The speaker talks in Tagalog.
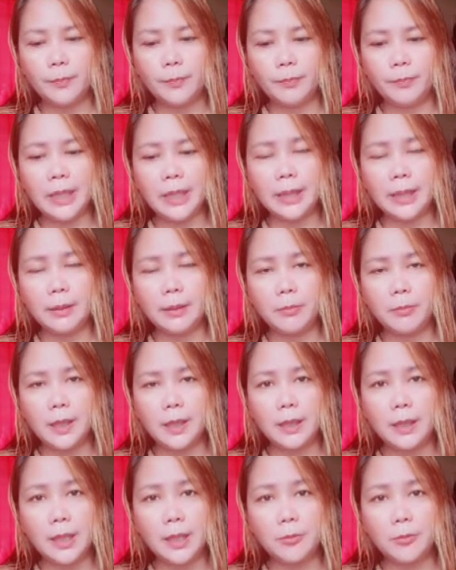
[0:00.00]

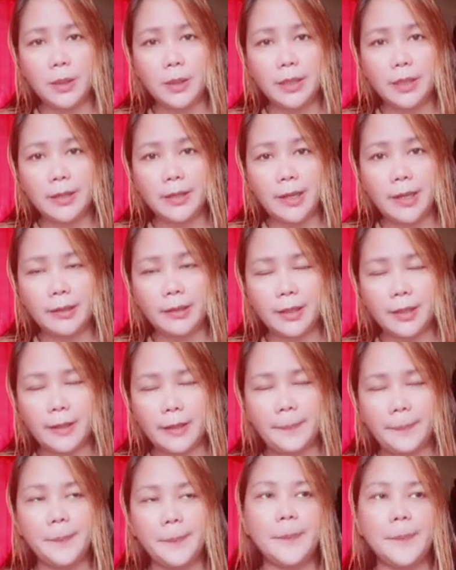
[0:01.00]
Bihirang-bihira yung mangyayari.
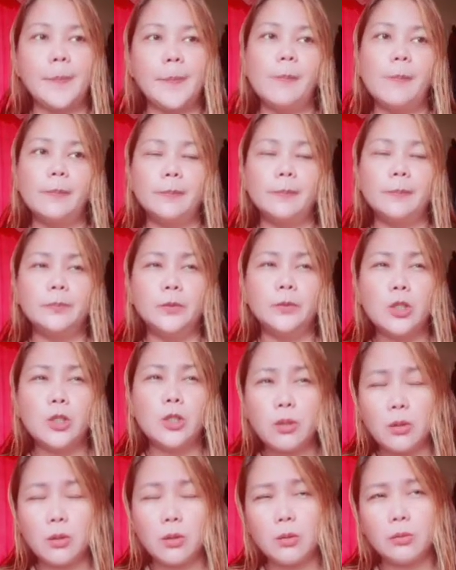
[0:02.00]

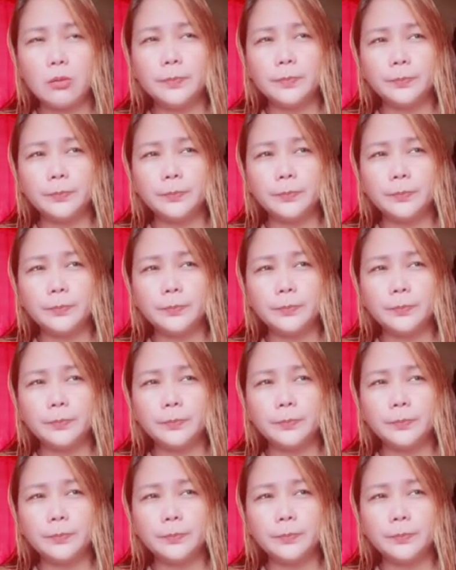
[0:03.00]
So,